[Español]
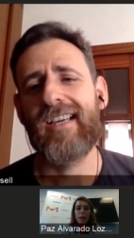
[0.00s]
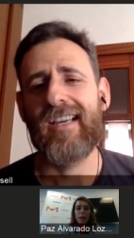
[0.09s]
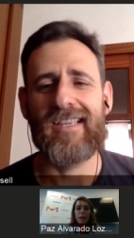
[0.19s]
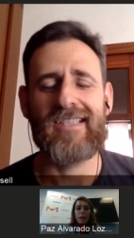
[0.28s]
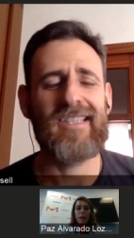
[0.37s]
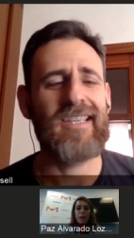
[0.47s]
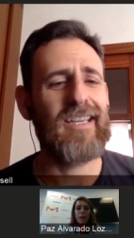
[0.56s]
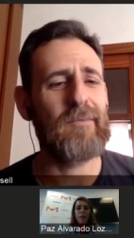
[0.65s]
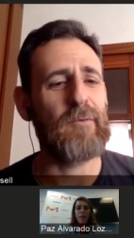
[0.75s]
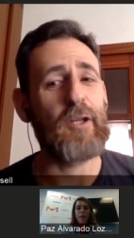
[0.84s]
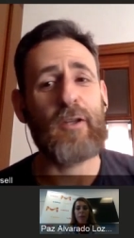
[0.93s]
es
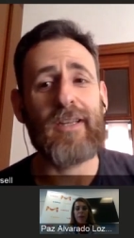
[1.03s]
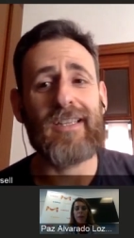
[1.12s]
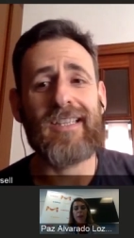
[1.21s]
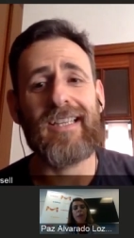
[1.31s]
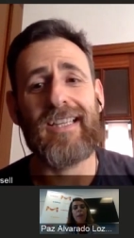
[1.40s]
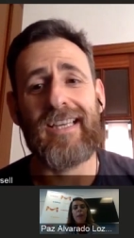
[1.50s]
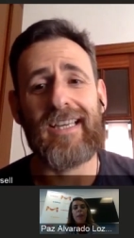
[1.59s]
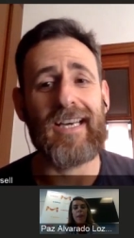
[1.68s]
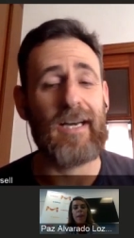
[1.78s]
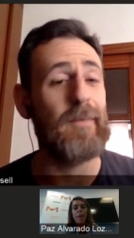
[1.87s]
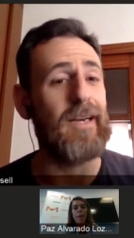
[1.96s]
el proyecto de este de
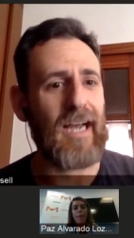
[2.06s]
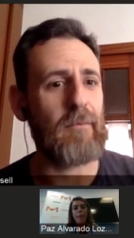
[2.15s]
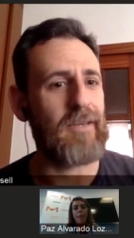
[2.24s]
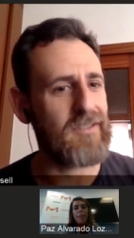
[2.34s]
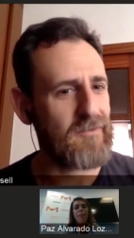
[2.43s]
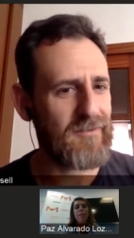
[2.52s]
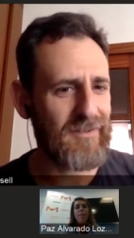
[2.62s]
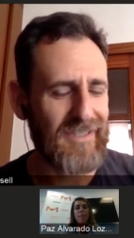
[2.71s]
Remercables, ¿no?